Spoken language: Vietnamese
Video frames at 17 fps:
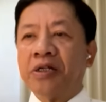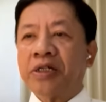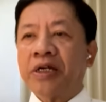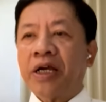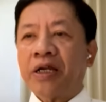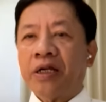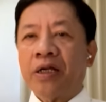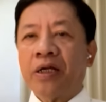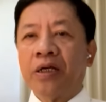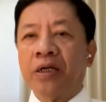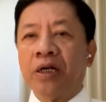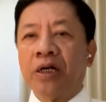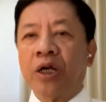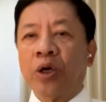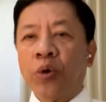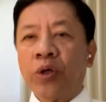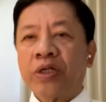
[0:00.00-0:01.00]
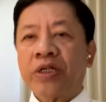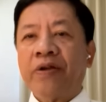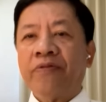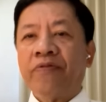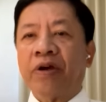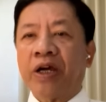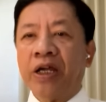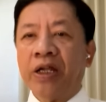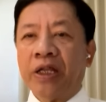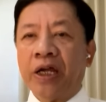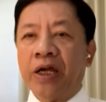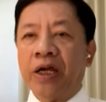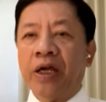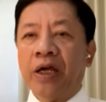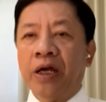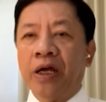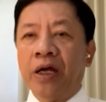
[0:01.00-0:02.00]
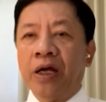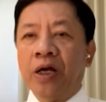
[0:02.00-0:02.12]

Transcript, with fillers: chính sách những cái quyết sách về kinh tế